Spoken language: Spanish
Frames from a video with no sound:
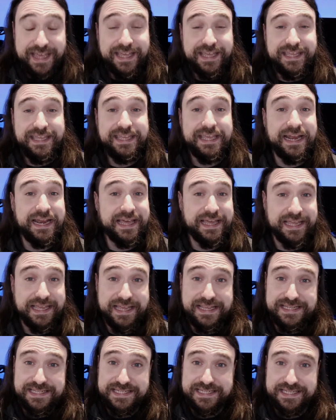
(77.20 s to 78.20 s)
Y
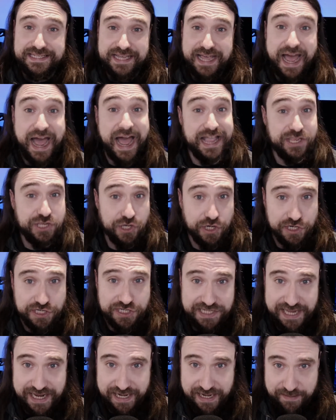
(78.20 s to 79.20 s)
elegís a
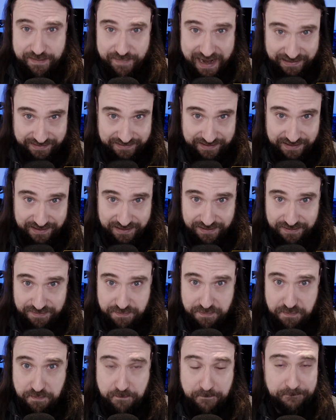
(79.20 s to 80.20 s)
George R. Martin
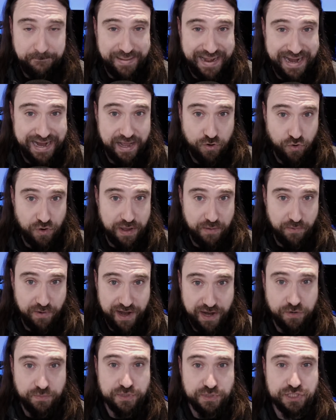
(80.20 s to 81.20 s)
para
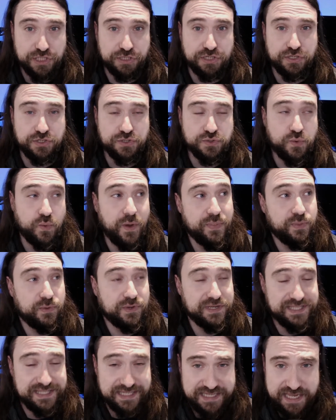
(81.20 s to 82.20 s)
colaborar con vosotros cuando
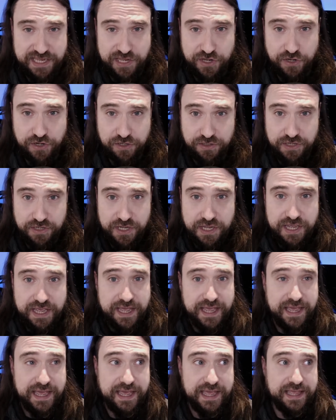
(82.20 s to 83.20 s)
este señor,
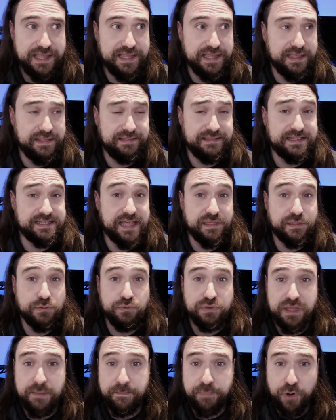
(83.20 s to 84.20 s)
eh, desde hace
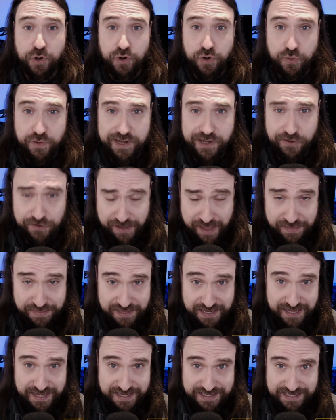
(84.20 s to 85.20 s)
un tiempo, lo único que
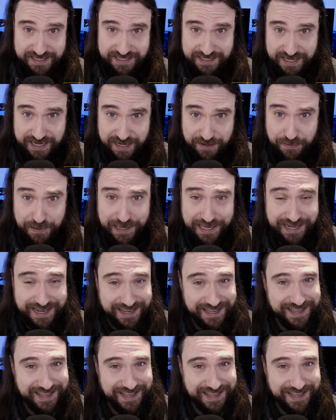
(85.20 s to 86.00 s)
hace es escribir